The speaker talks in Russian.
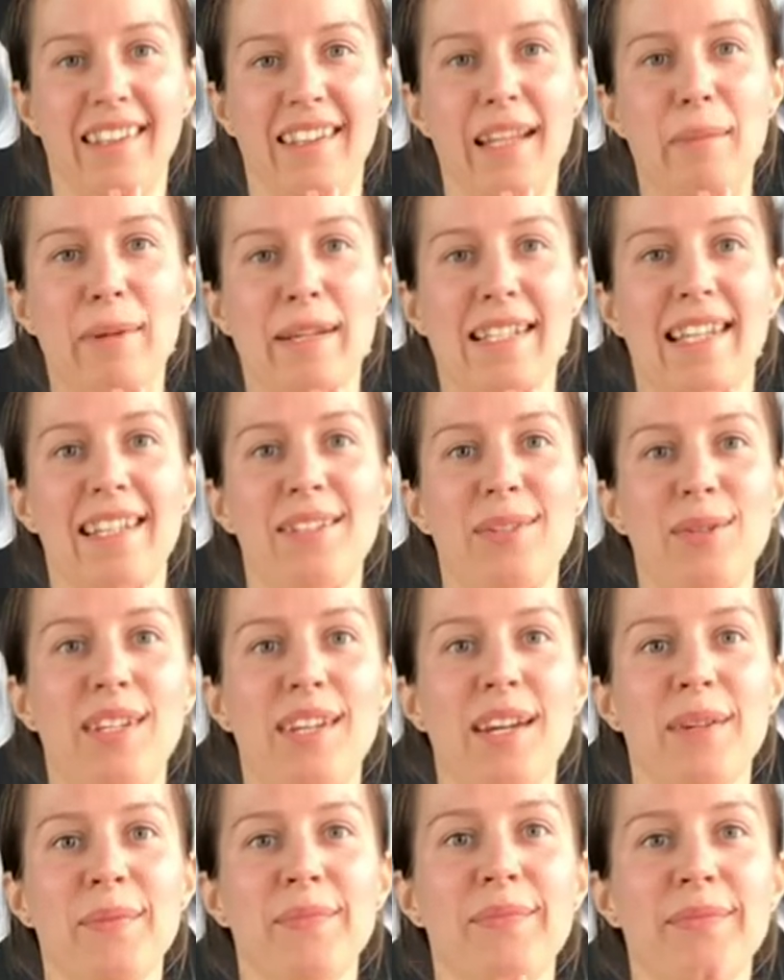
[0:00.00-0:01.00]
Намасте,
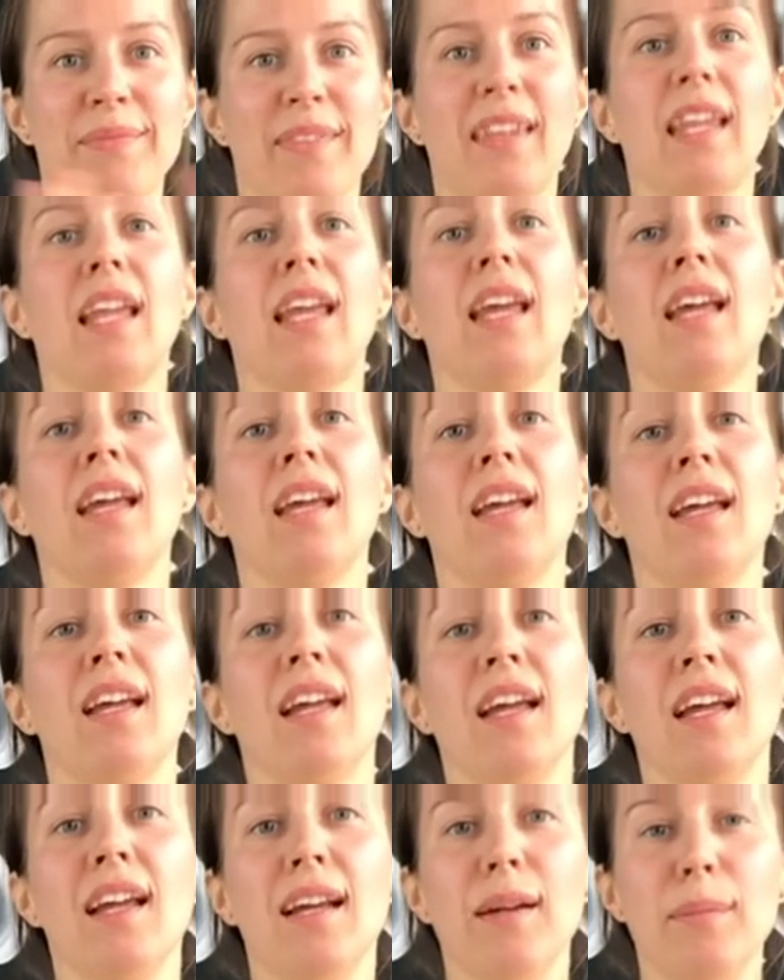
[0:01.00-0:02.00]
друзья!
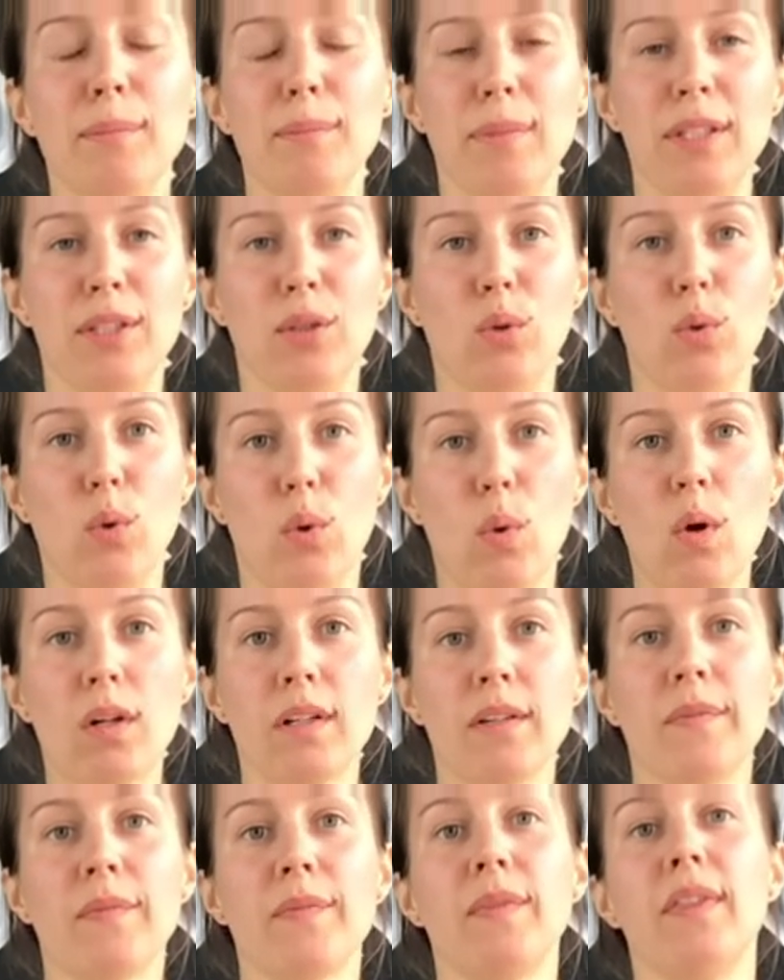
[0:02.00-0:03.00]

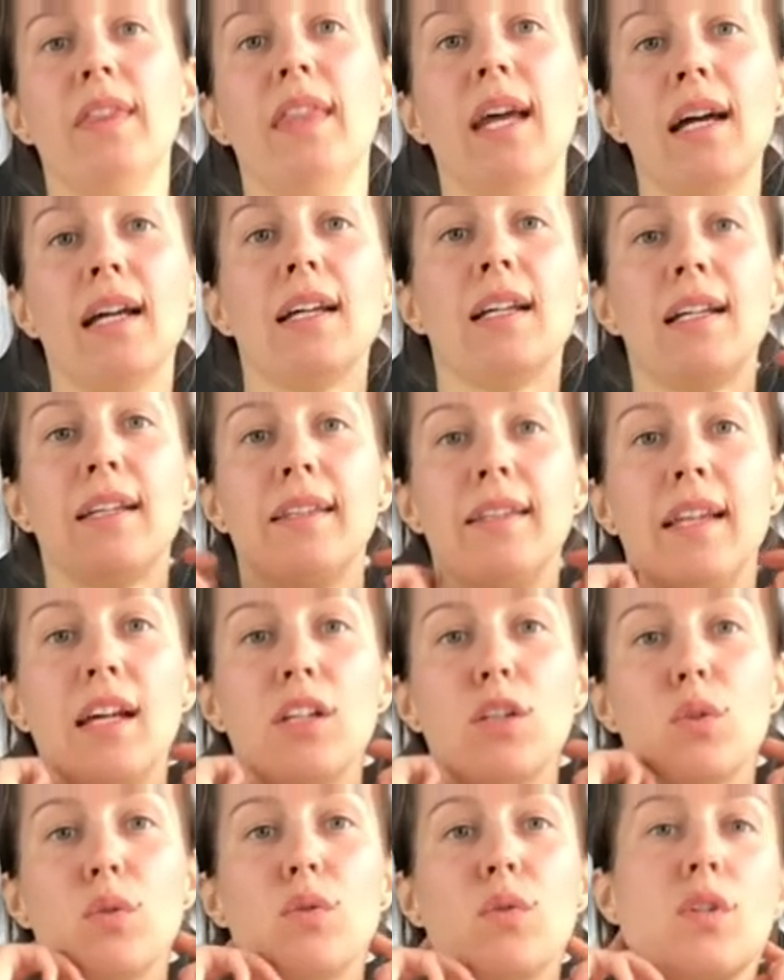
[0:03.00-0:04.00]
Мини-урок на
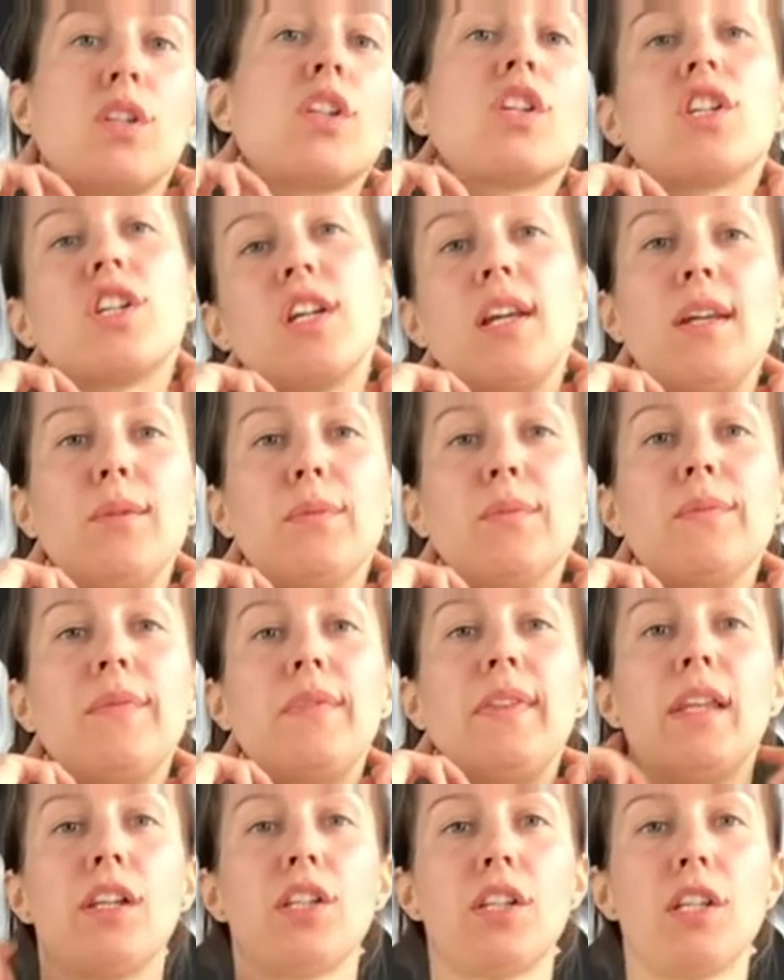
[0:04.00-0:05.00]
нашу шею.
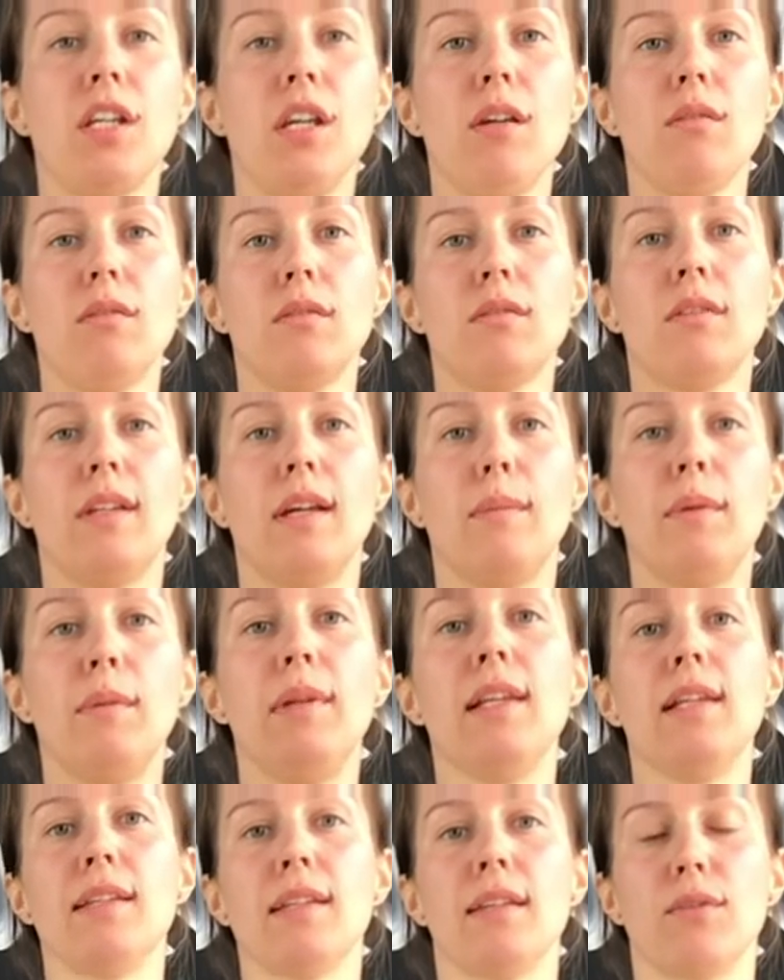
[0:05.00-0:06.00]
На шею, на
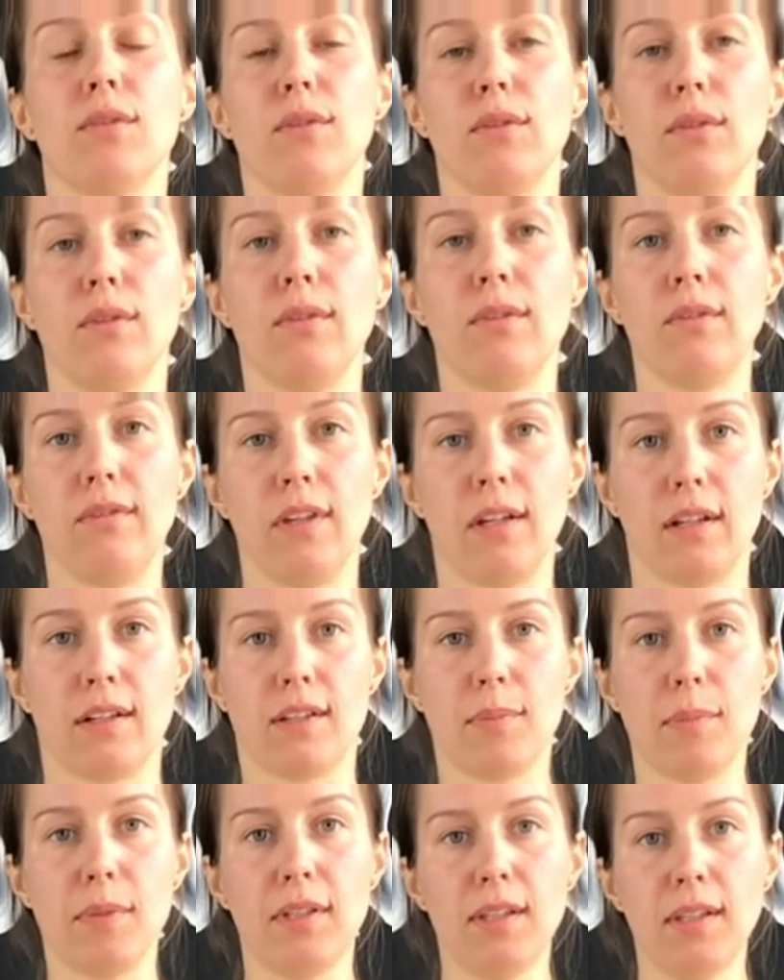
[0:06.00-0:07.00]
мобилизацию верха
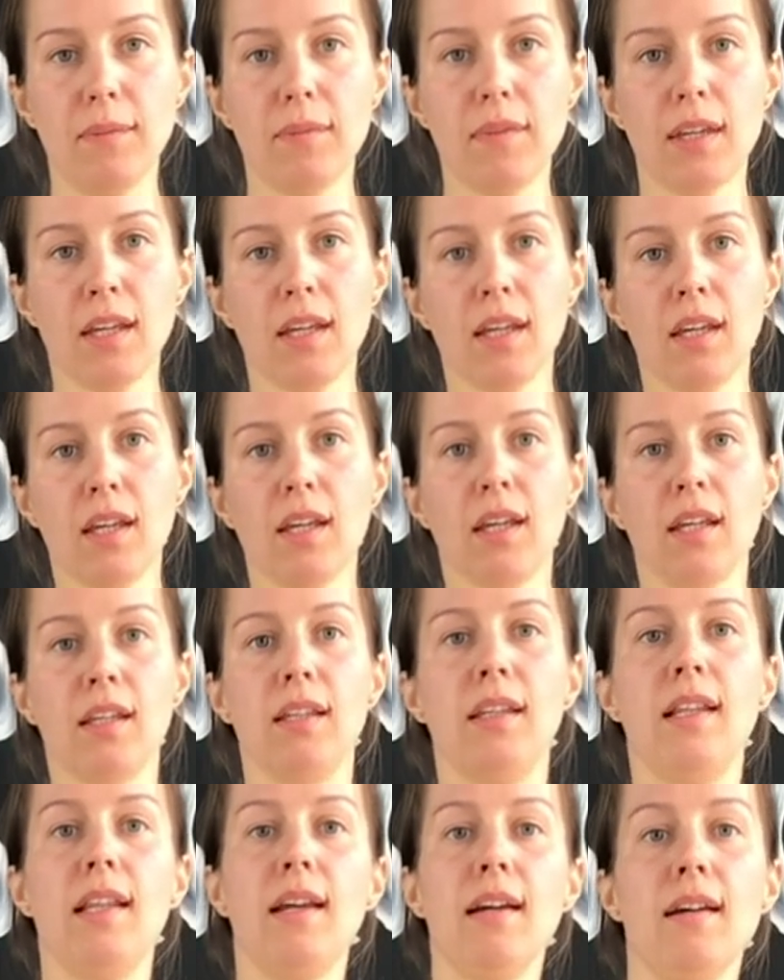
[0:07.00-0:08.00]
спины
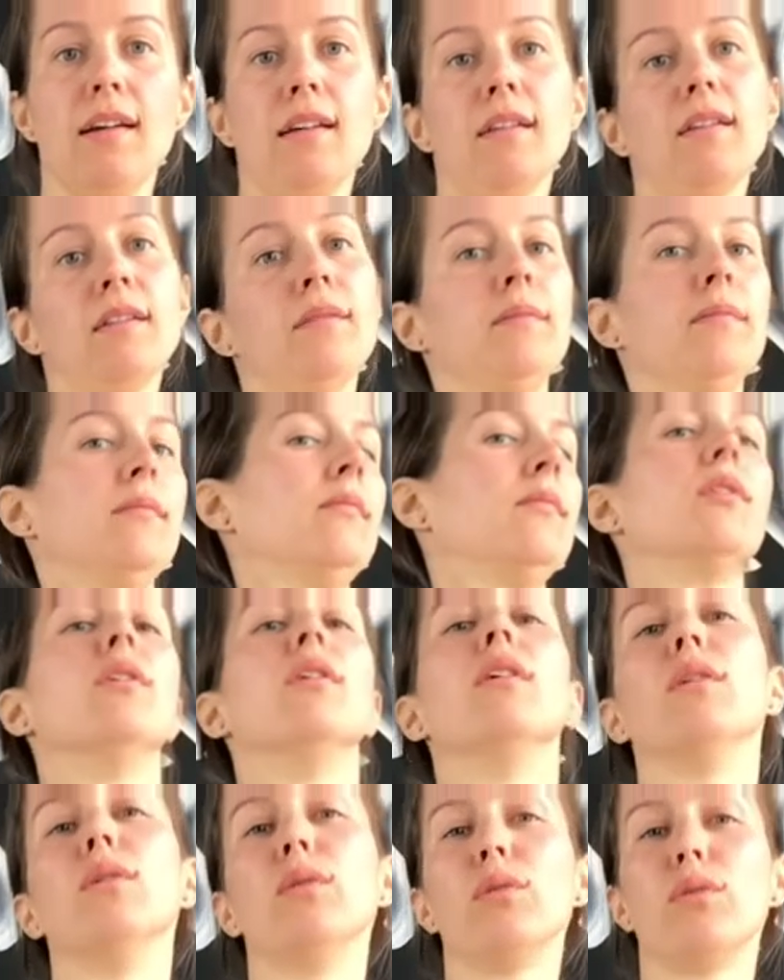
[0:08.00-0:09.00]
для
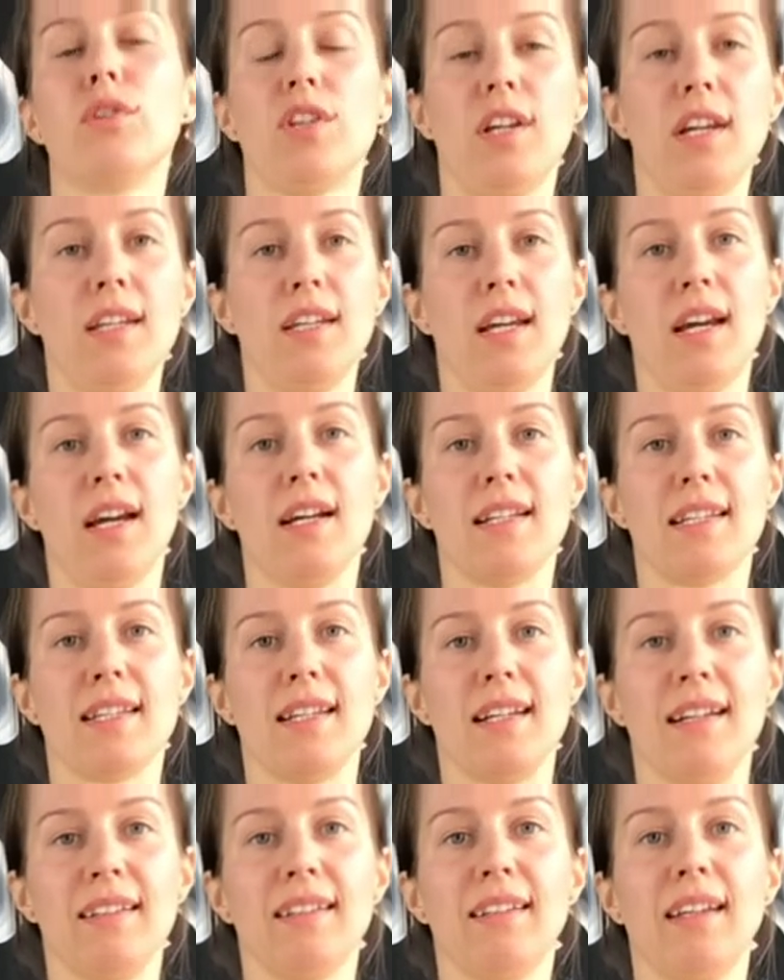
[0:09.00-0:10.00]
а, улучшения
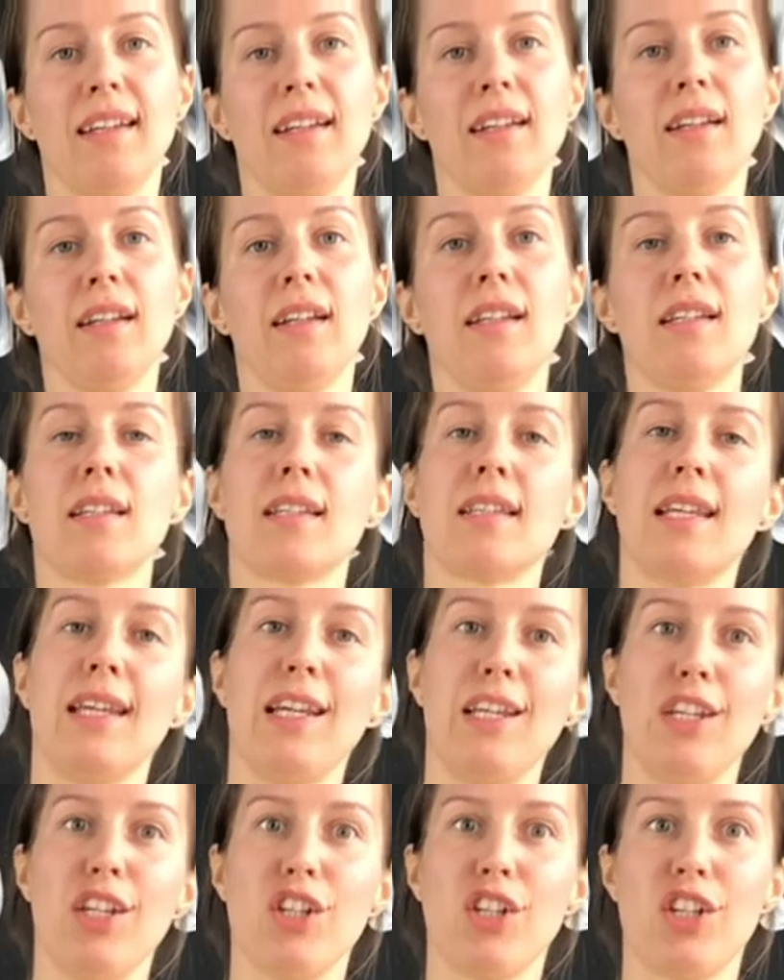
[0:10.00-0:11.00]
осанки и
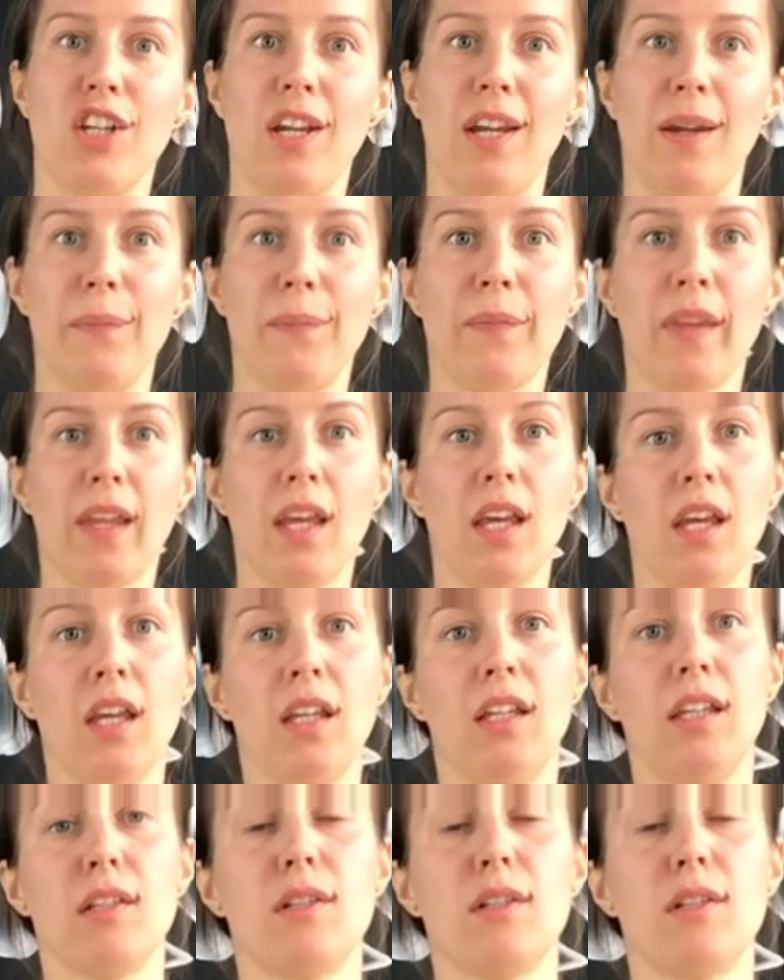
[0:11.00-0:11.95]
состояния шеи. Если у